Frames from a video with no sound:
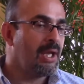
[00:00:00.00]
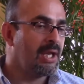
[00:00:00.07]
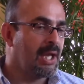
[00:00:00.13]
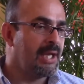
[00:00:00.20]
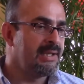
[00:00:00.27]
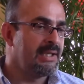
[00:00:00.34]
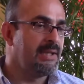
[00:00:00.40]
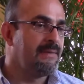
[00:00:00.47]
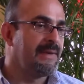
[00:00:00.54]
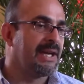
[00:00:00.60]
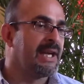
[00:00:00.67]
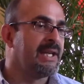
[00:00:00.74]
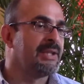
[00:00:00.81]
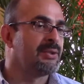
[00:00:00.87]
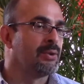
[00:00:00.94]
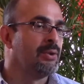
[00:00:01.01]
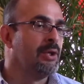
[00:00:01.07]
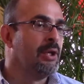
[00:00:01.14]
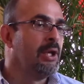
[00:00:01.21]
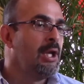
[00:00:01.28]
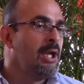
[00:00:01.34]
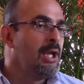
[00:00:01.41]
¿Qué significa eso?
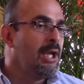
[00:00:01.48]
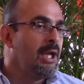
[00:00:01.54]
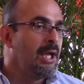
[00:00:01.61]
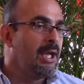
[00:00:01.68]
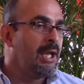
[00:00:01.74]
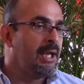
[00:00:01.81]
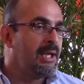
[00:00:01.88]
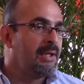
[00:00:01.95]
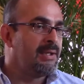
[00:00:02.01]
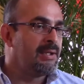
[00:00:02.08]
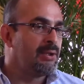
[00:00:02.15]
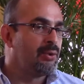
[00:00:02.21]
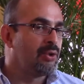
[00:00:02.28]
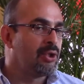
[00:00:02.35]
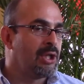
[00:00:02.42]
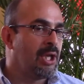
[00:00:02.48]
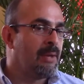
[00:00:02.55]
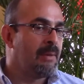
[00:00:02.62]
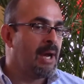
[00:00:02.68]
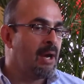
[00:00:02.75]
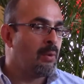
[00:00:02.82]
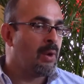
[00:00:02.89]
Eh, si usted
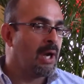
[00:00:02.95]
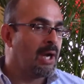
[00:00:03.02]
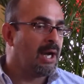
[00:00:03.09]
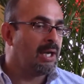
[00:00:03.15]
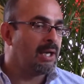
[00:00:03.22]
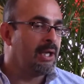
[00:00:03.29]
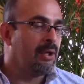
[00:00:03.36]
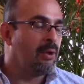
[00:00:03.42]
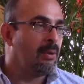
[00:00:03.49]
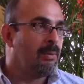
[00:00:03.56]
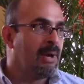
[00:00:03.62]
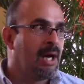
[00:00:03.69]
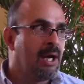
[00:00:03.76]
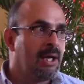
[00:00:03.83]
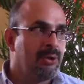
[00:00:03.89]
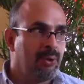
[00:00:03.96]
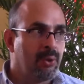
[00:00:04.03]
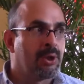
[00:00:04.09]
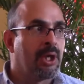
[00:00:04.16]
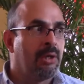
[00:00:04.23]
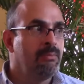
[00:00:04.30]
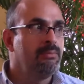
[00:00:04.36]
va a Huancarqui o va a
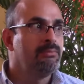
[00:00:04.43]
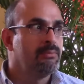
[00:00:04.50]
Utah,